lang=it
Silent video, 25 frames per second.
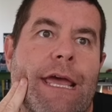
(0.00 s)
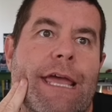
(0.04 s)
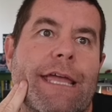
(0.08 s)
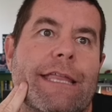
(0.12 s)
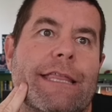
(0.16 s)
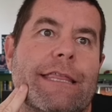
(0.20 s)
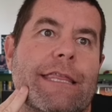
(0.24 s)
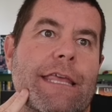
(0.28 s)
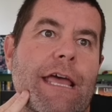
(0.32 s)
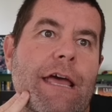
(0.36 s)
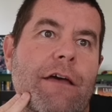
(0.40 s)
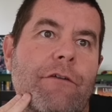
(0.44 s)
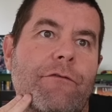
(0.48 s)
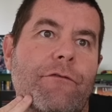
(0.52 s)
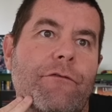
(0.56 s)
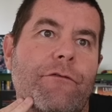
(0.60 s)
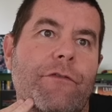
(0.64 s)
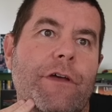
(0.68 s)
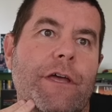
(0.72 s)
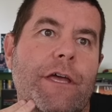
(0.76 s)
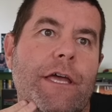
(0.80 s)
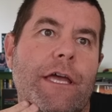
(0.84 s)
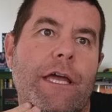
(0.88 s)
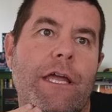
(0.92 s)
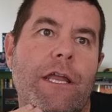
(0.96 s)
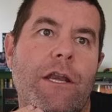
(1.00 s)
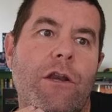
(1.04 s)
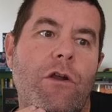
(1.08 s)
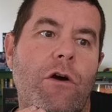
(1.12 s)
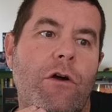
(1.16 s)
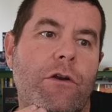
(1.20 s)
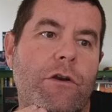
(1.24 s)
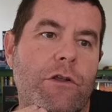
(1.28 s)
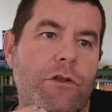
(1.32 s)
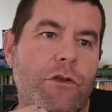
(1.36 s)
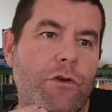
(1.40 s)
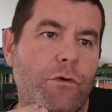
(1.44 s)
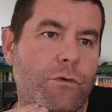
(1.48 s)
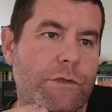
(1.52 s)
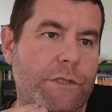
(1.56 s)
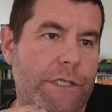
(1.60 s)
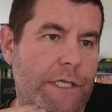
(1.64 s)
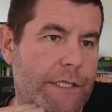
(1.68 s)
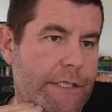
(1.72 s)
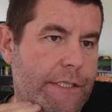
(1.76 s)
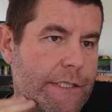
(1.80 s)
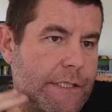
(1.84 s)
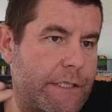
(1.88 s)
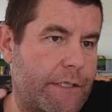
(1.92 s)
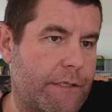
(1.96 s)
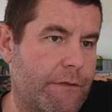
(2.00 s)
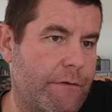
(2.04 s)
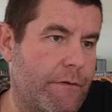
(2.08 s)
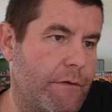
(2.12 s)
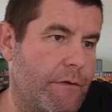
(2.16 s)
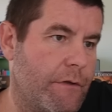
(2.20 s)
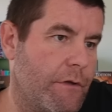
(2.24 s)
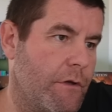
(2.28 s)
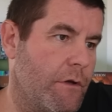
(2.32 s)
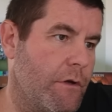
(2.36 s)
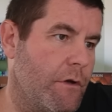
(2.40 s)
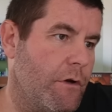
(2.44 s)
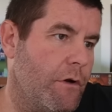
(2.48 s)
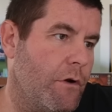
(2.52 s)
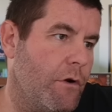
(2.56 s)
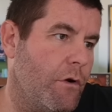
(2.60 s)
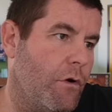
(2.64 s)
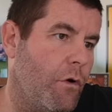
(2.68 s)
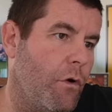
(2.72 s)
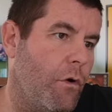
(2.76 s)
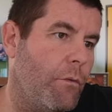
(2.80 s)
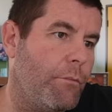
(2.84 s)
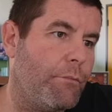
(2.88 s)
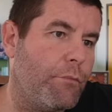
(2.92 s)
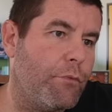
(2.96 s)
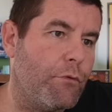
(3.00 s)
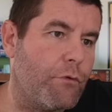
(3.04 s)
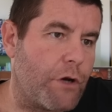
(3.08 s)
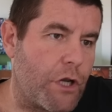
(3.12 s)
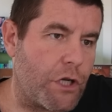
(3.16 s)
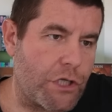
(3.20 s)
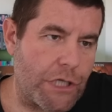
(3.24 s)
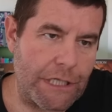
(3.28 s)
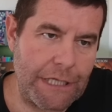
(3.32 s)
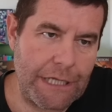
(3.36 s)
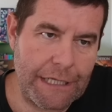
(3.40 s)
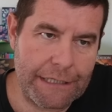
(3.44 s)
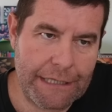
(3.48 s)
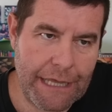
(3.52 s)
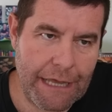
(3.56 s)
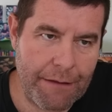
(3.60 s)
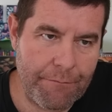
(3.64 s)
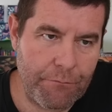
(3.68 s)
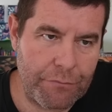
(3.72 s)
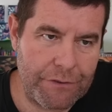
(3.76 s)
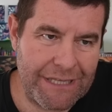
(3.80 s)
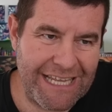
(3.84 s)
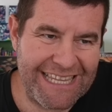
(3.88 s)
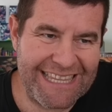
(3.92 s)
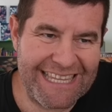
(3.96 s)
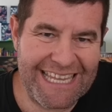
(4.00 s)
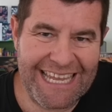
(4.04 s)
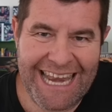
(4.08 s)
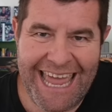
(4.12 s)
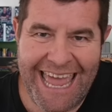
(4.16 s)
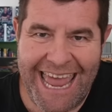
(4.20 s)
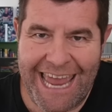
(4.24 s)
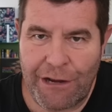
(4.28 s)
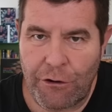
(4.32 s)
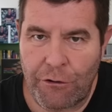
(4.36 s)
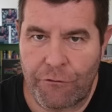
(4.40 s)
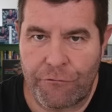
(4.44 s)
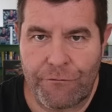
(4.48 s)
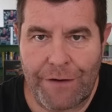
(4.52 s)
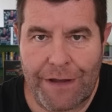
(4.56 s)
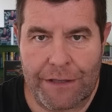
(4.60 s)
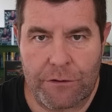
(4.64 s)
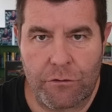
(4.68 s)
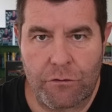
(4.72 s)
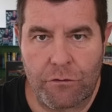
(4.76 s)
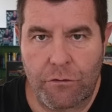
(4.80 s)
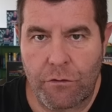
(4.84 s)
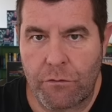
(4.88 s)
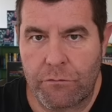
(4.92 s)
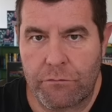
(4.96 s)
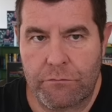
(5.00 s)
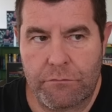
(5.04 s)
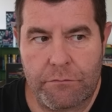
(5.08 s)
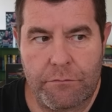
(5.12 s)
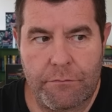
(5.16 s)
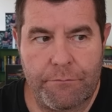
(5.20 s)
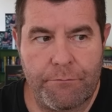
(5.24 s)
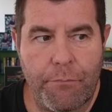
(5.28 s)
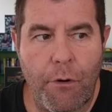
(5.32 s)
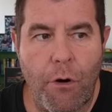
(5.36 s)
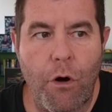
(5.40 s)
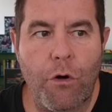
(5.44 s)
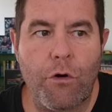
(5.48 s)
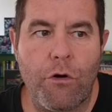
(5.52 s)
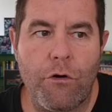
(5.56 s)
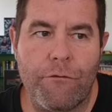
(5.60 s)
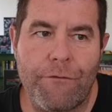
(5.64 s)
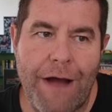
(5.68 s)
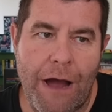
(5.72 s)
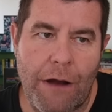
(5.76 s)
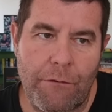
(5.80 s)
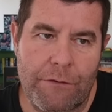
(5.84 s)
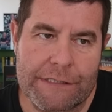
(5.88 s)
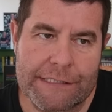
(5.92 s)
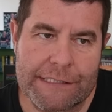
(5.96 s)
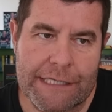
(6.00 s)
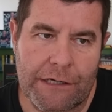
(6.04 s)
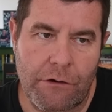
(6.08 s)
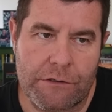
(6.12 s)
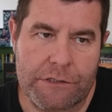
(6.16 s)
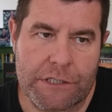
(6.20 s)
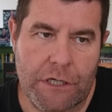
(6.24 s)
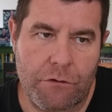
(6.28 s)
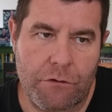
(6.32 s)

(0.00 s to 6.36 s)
ETF non usage, oppure c'è del tempo del delay, l'ho fatto poco fa questa cosa